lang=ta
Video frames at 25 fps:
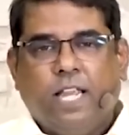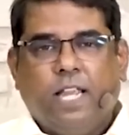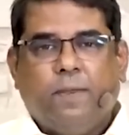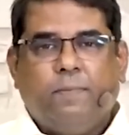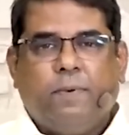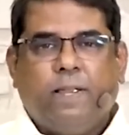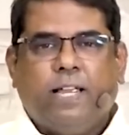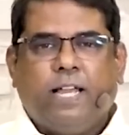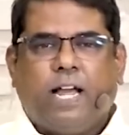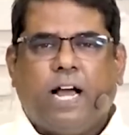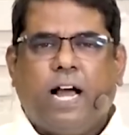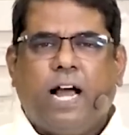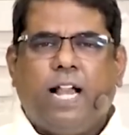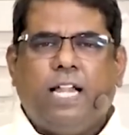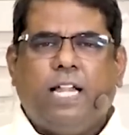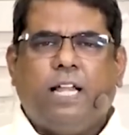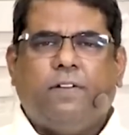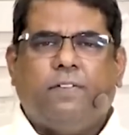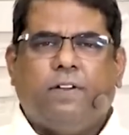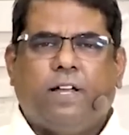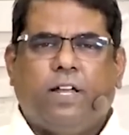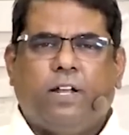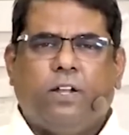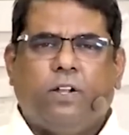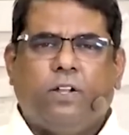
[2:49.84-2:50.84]
இப்போ
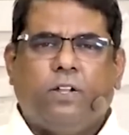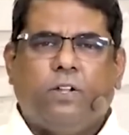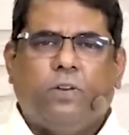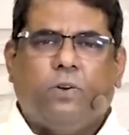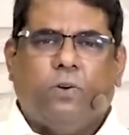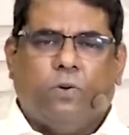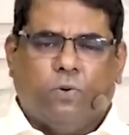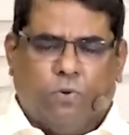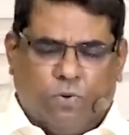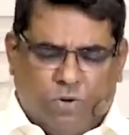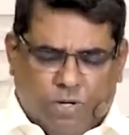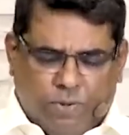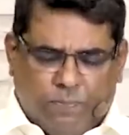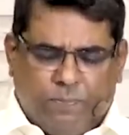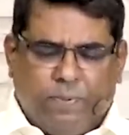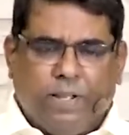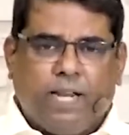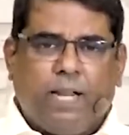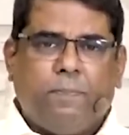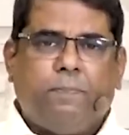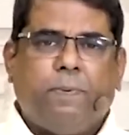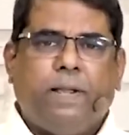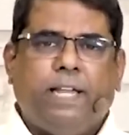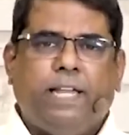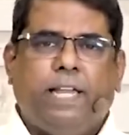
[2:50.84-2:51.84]
ஆண்டவர் ஒரு
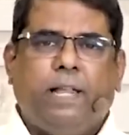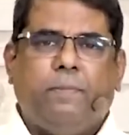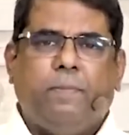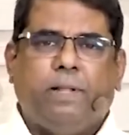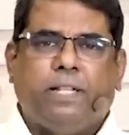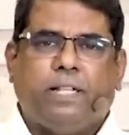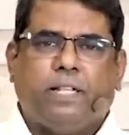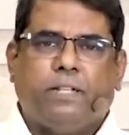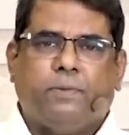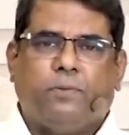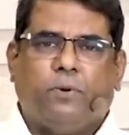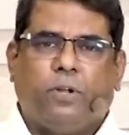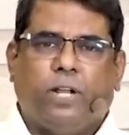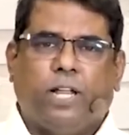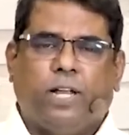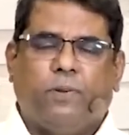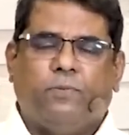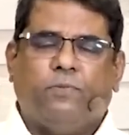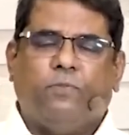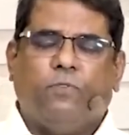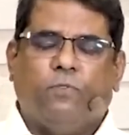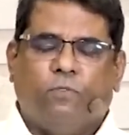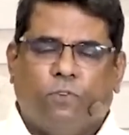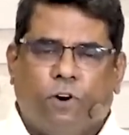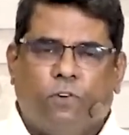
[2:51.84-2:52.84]
பிறப்பை நியமித்தது போல
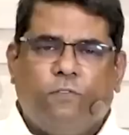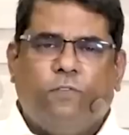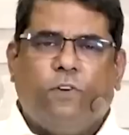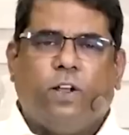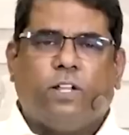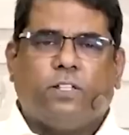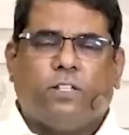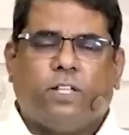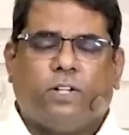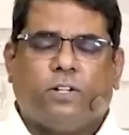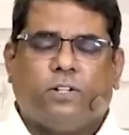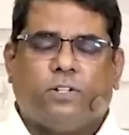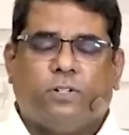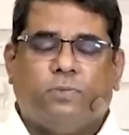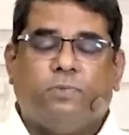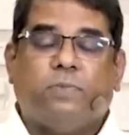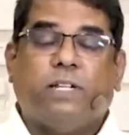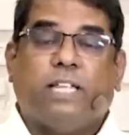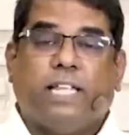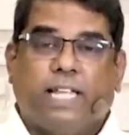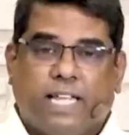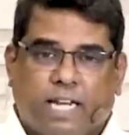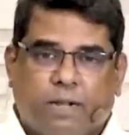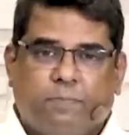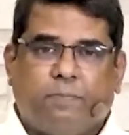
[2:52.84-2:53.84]
ஒவ்வொருத்தருக்கும்
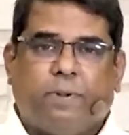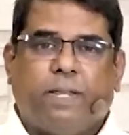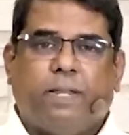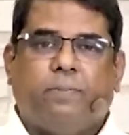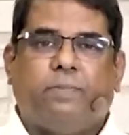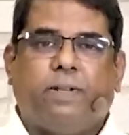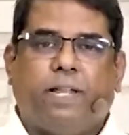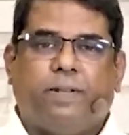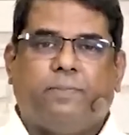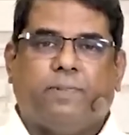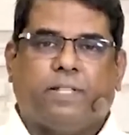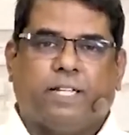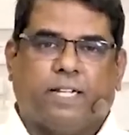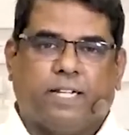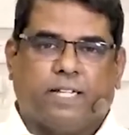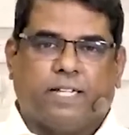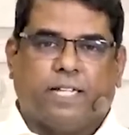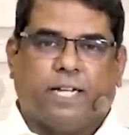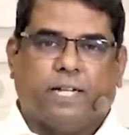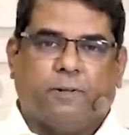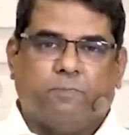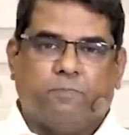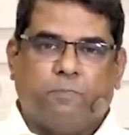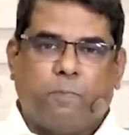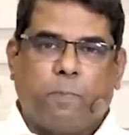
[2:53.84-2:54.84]
இறப்பையும்
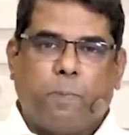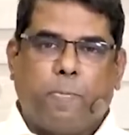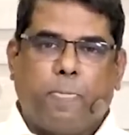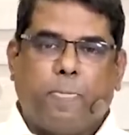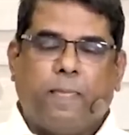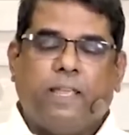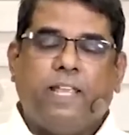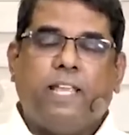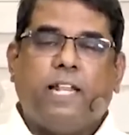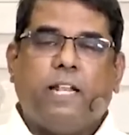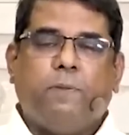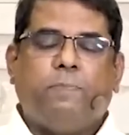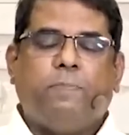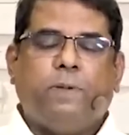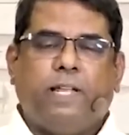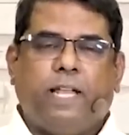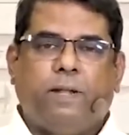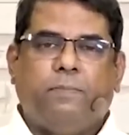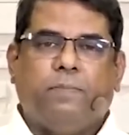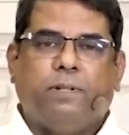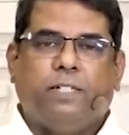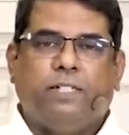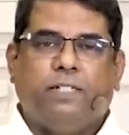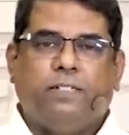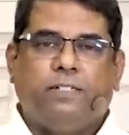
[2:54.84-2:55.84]
நியமித்திருக்கிறார் இறப்பு
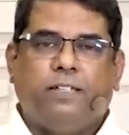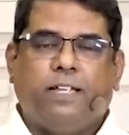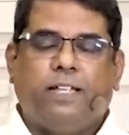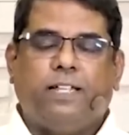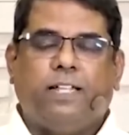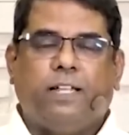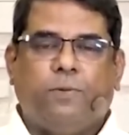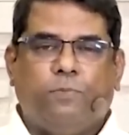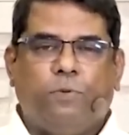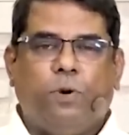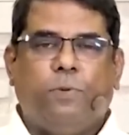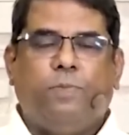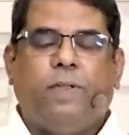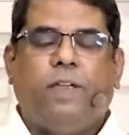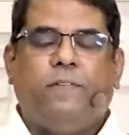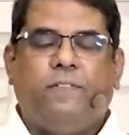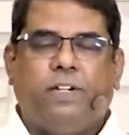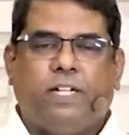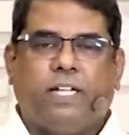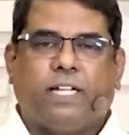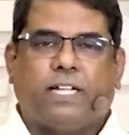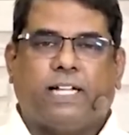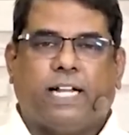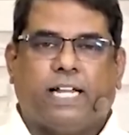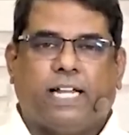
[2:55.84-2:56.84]
என்பது இந்த பூமியை
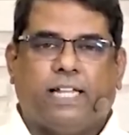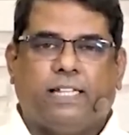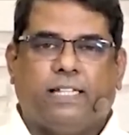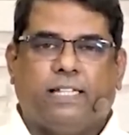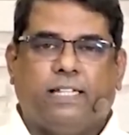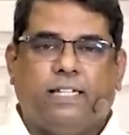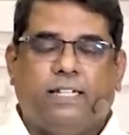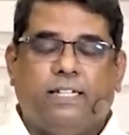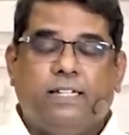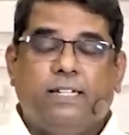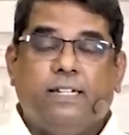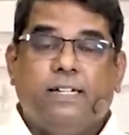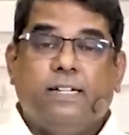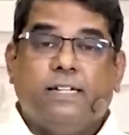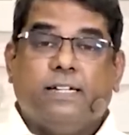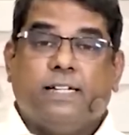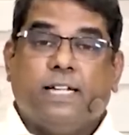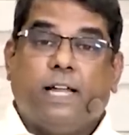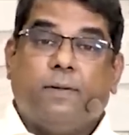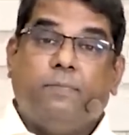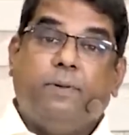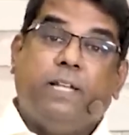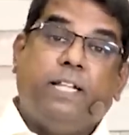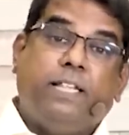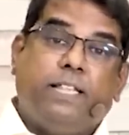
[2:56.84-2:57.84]
விட்டு கடந்து
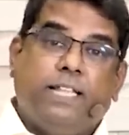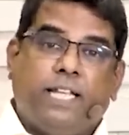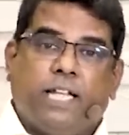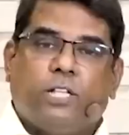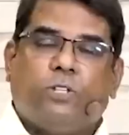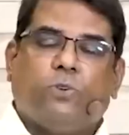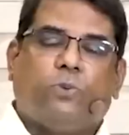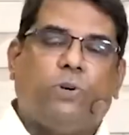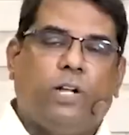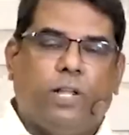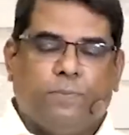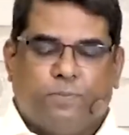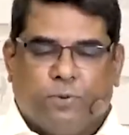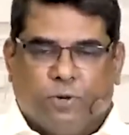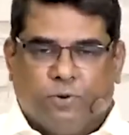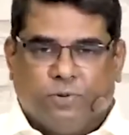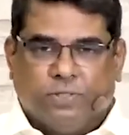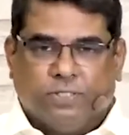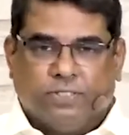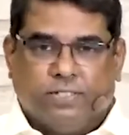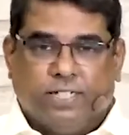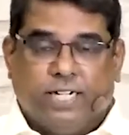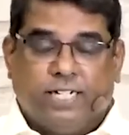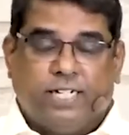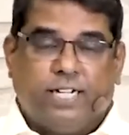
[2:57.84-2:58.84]
நாம் நித்தியத்துக்குள்ளே
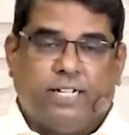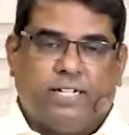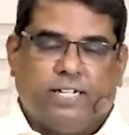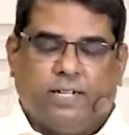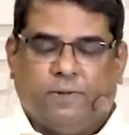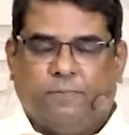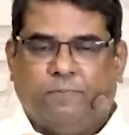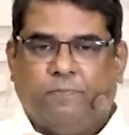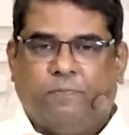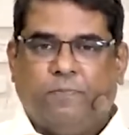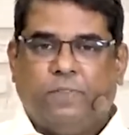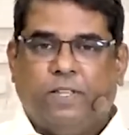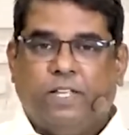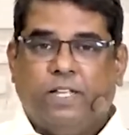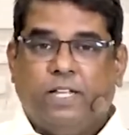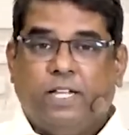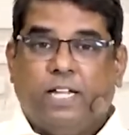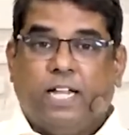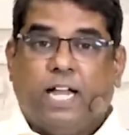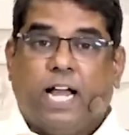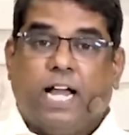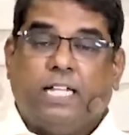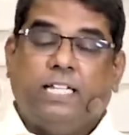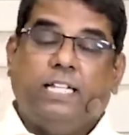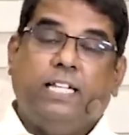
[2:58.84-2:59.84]
போவது எட்டர்னல்
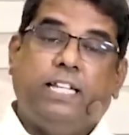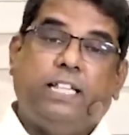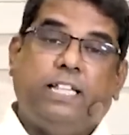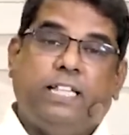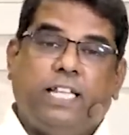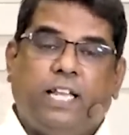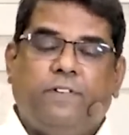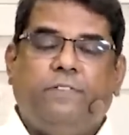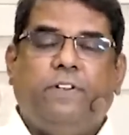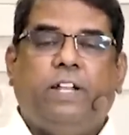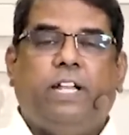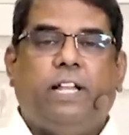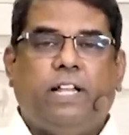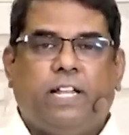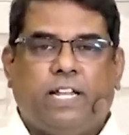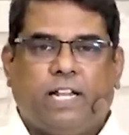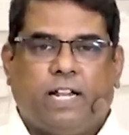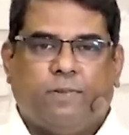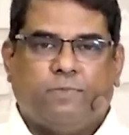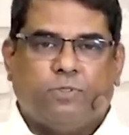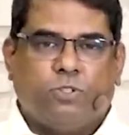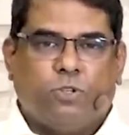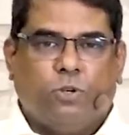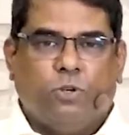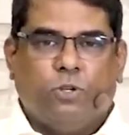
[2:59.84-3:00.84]
அது நித்திய வீடு
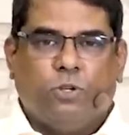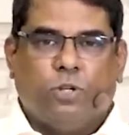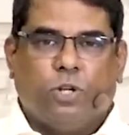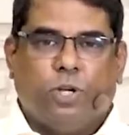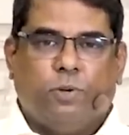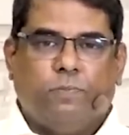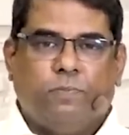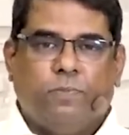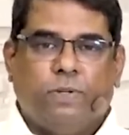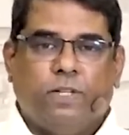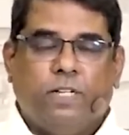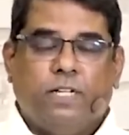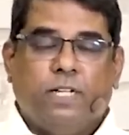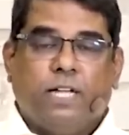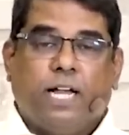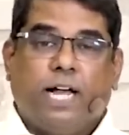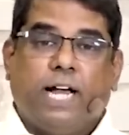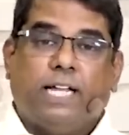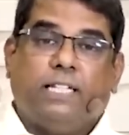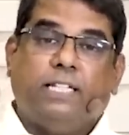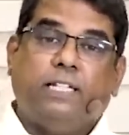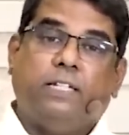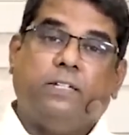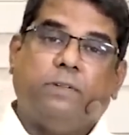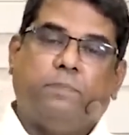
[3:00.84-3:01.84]
என்று நாம் சொல்லுகிறோம்
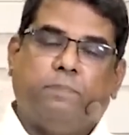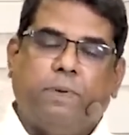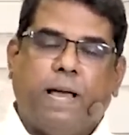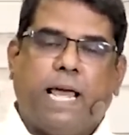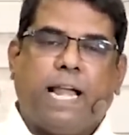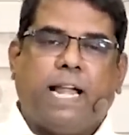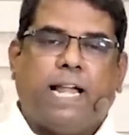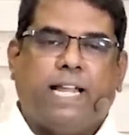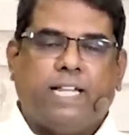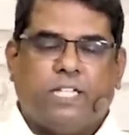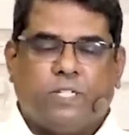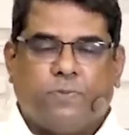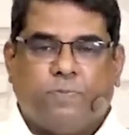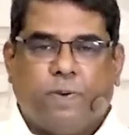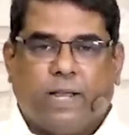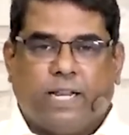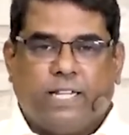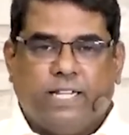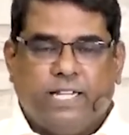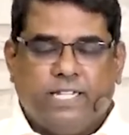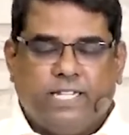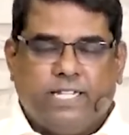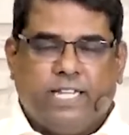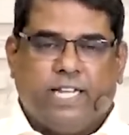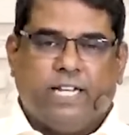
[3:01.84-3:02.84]
அது பாரடைஸ்
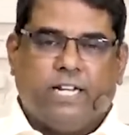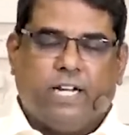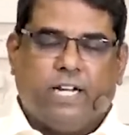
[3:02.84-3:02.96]
பரதேசி